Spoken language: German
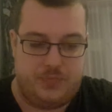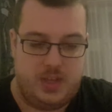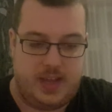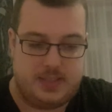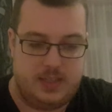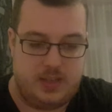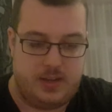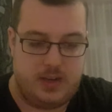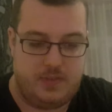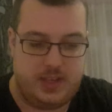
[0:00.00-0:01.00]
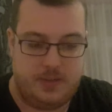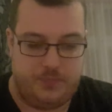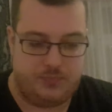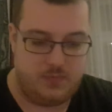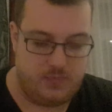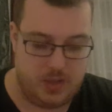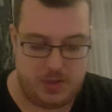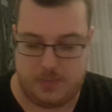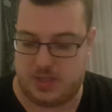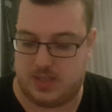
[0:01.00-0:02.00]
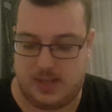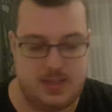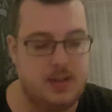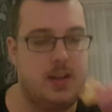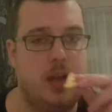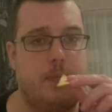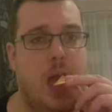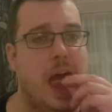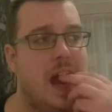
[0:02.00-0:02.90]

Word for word: Direkt hintereinander weg. wir haben hier einmal Salz und Leim.